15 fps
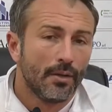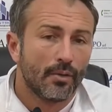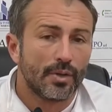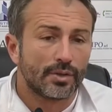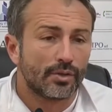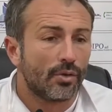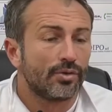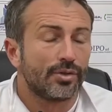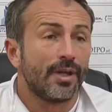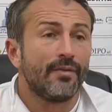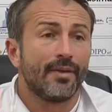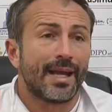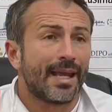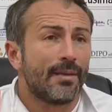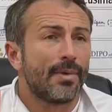Questo non
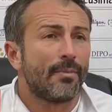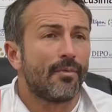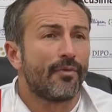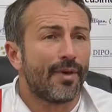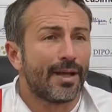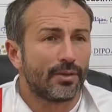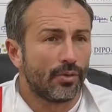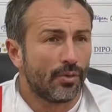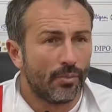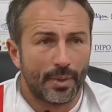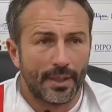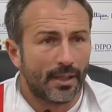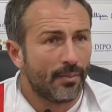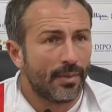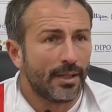significa che abbiamo fatto
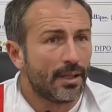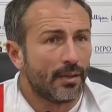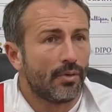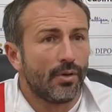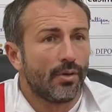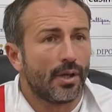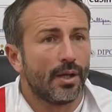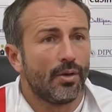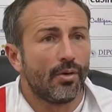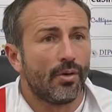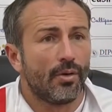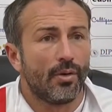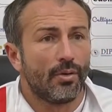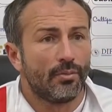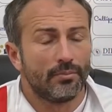completamente quello che
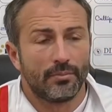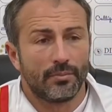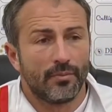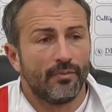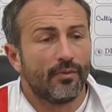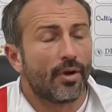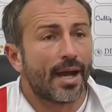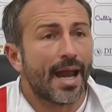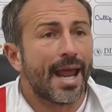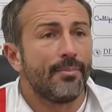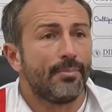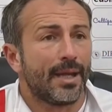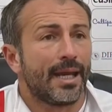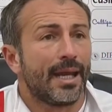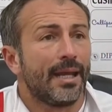io eh, vorrei
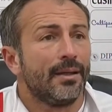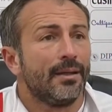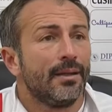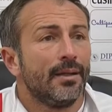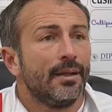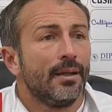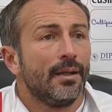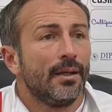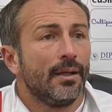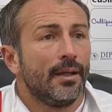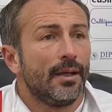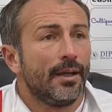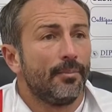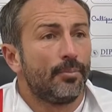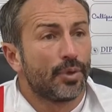perché
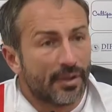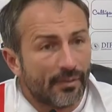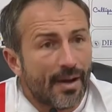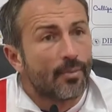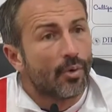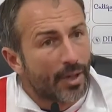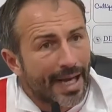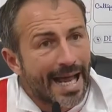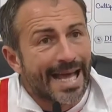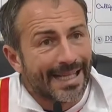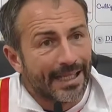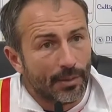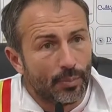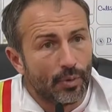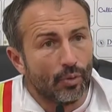eh, potevamo
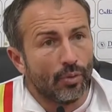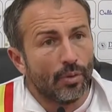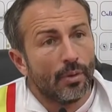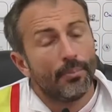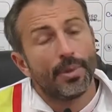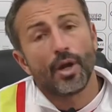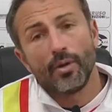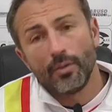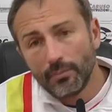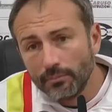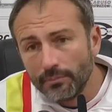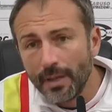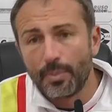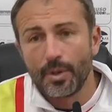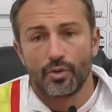creare di più, però
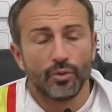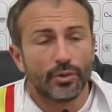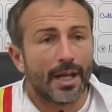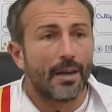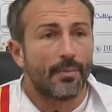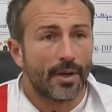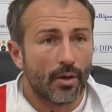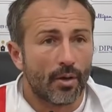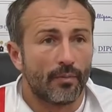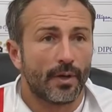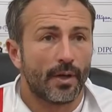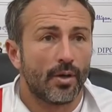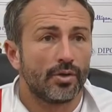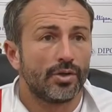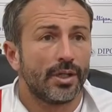mi è piaciuta la
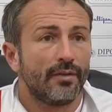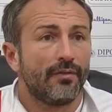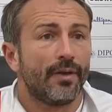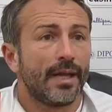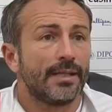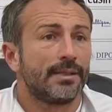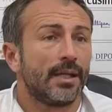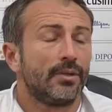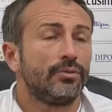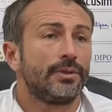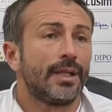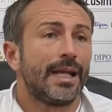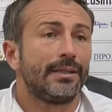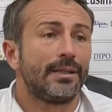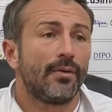manovra. Oggi a differenza di
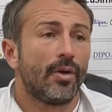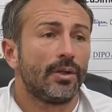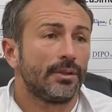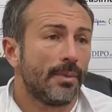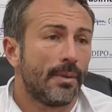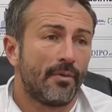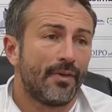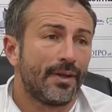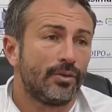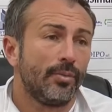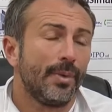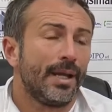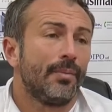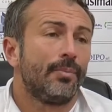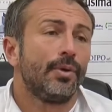tutte le altre volte abbiamo fatto bene.